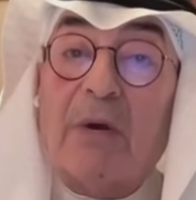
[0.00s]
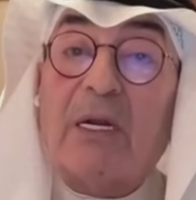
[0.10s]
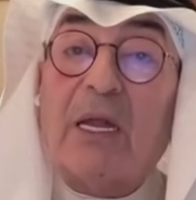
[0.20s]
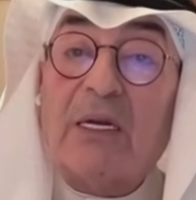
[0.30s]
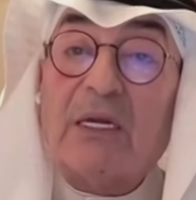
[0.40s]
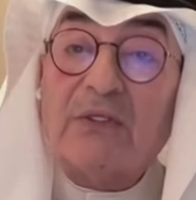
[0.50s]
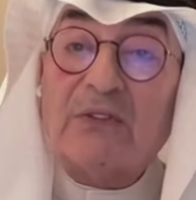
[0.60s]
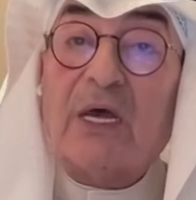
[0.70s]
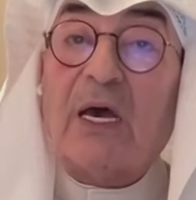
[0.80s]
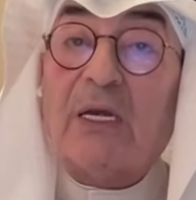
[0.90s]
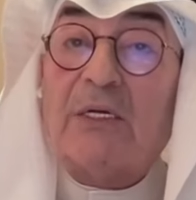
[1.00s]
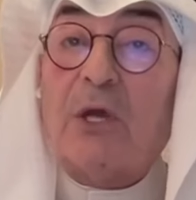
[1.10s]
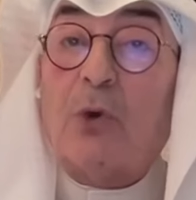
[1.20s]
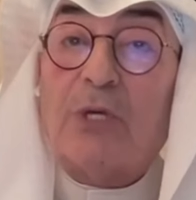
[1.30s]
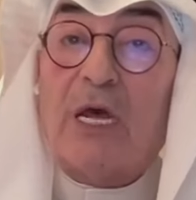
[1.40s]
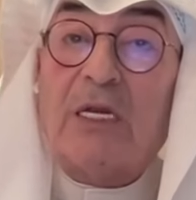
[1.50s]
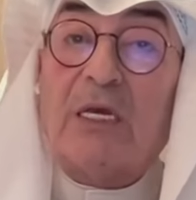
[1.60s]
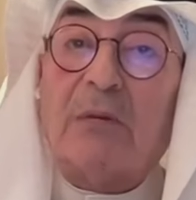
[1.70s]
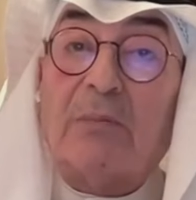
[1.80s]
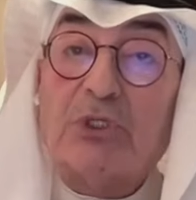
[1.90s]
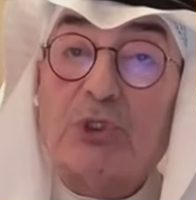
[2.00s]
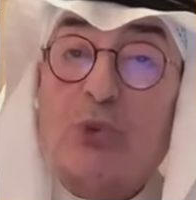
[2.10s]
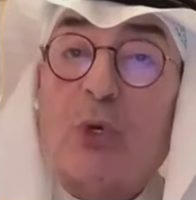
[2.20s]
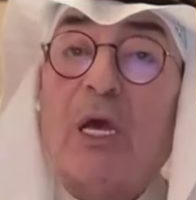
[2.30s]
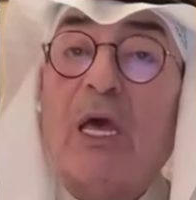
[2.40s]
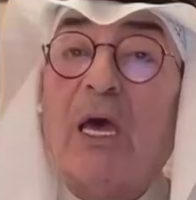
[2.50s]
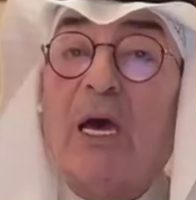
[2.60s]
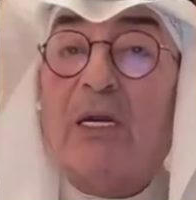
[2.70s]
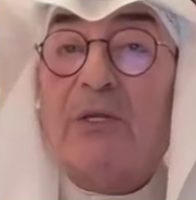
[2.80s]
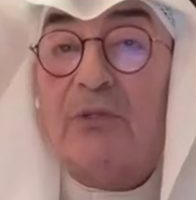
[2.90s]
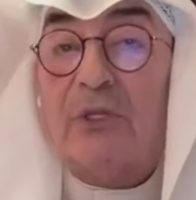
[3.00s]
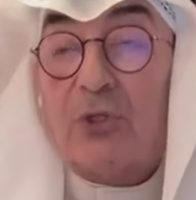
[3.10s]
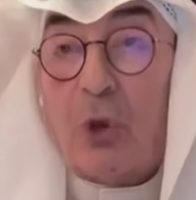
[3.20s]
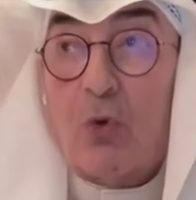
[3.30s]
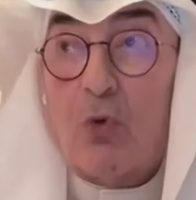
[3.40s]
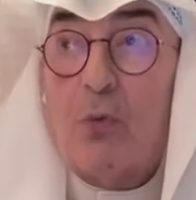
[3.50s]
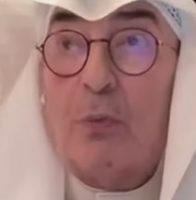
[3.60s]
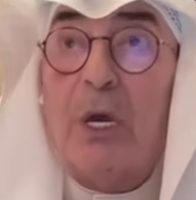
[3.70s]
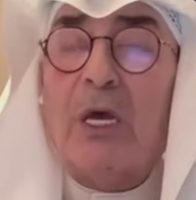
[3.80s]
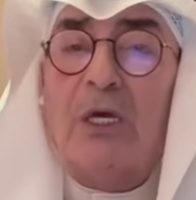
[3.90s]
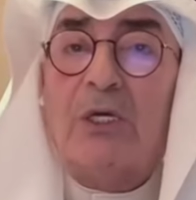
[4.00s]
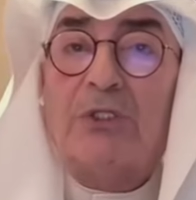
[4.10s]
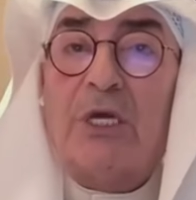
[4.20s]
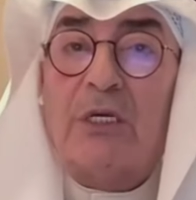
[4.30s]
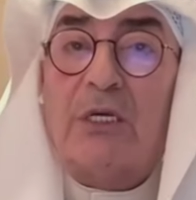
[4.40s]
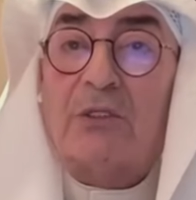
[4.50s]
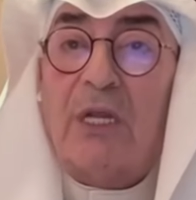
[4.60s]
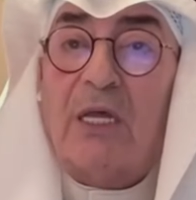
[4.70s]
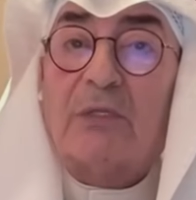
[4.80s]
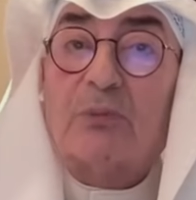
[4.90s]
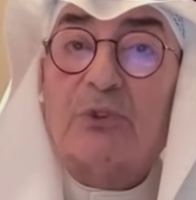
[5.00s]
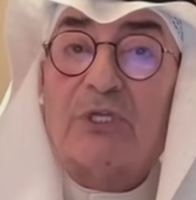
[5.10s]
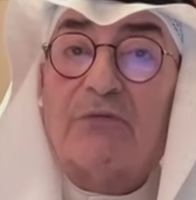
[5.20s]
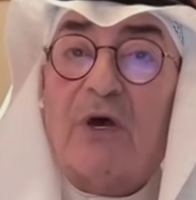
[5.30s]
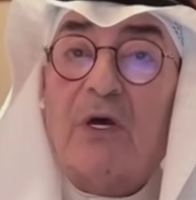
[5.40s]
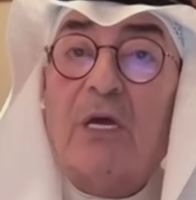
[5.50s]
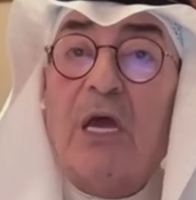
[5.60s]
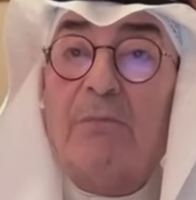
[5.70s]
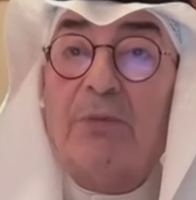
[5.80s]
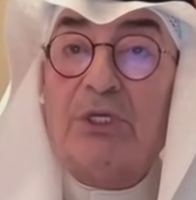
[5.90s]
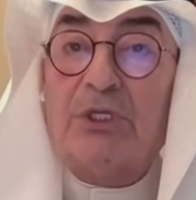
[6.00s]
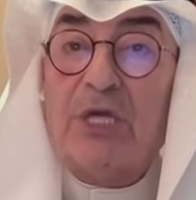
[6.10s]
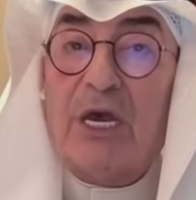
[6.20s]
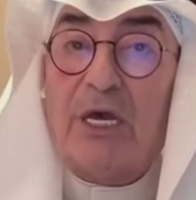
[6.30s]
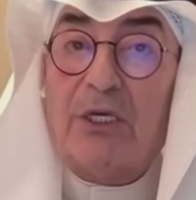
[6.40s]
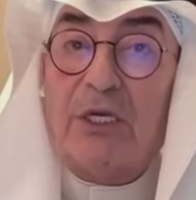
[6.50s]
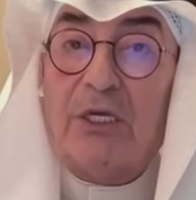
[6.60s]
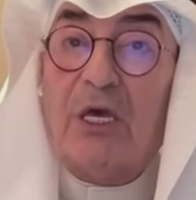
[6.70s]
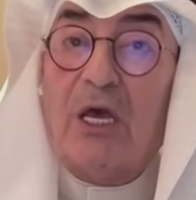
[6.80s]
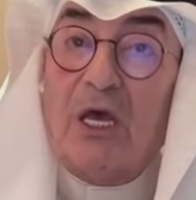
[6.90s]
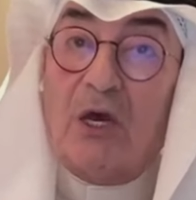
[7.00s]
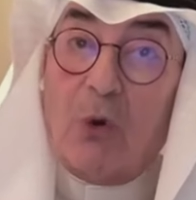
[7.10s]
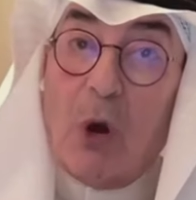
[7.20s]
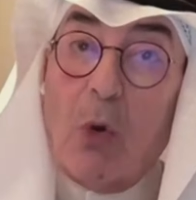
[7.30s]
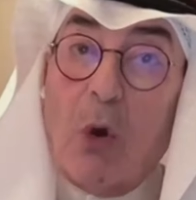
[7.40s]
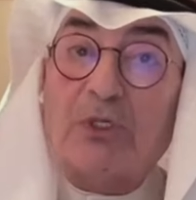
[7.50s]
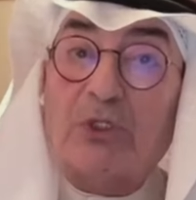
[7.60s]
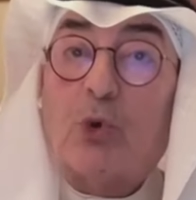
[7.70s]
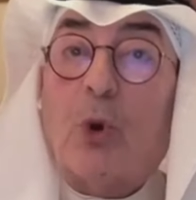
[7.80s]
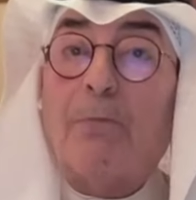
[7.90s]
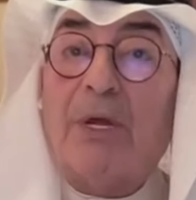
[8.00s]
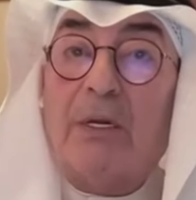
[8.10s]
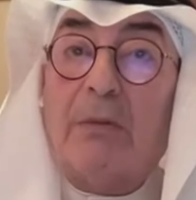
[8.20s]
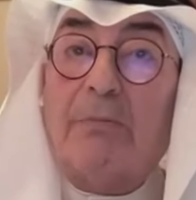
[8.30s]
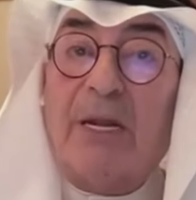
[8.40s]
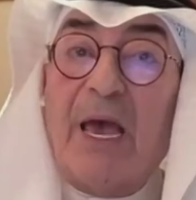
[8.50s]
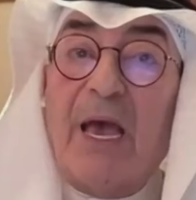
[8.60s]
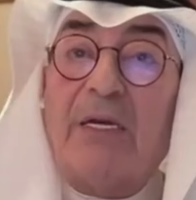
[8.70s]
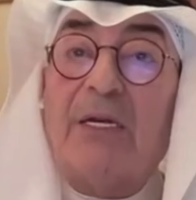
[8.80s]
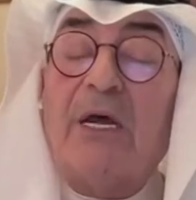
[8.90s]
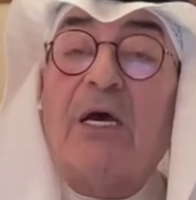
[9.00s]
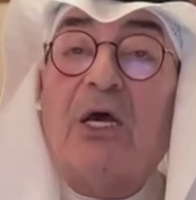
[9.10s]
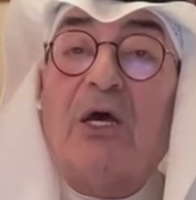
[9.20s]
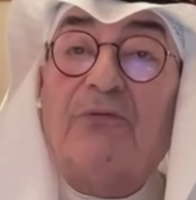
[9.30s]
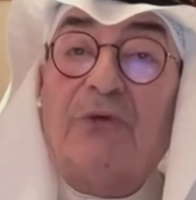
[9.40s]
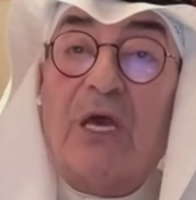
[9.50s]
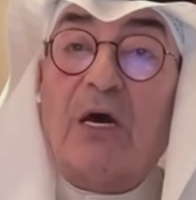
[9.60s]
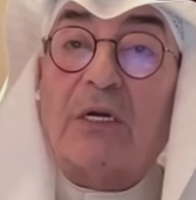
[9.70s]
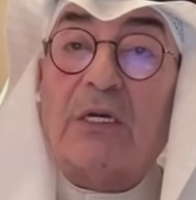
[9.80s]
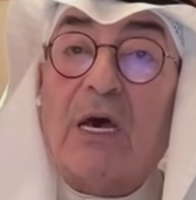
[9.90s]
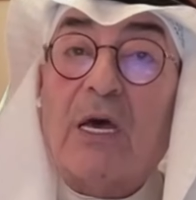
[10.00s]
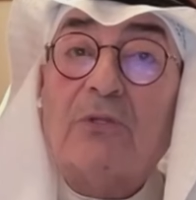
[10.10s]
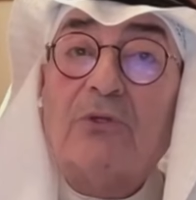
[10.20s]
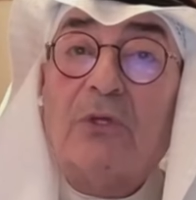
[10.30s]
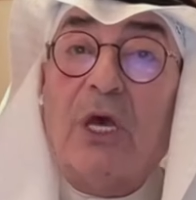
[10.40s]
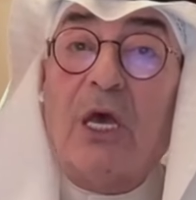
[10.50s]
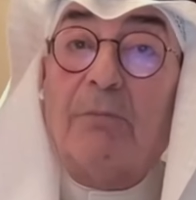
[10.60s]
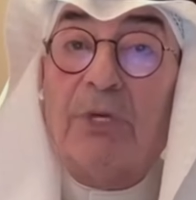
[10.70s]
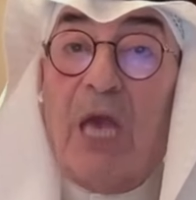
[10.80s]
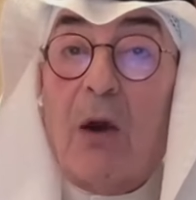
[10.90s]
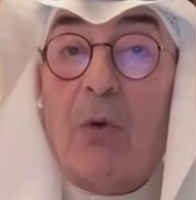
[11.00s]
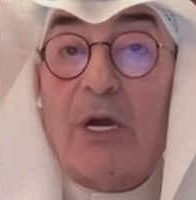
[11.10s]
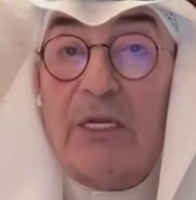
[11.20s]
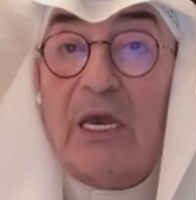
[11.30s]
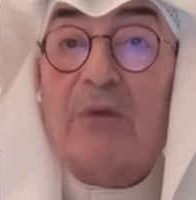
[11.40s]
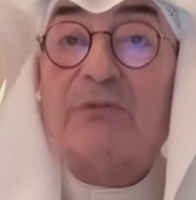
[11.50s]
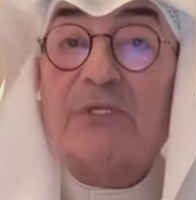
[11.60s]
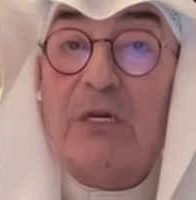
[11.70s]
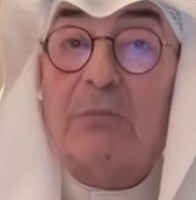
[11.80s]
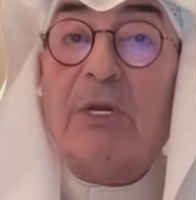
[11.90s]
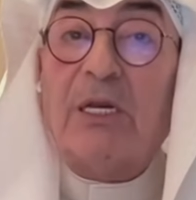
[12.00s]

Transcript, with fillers: كما لا ننسى أن هنالك المشروع الذي تقوم شركة طلعت مصطفى بإنشائه وهو مشروع بنان في الرياض بحوالي 50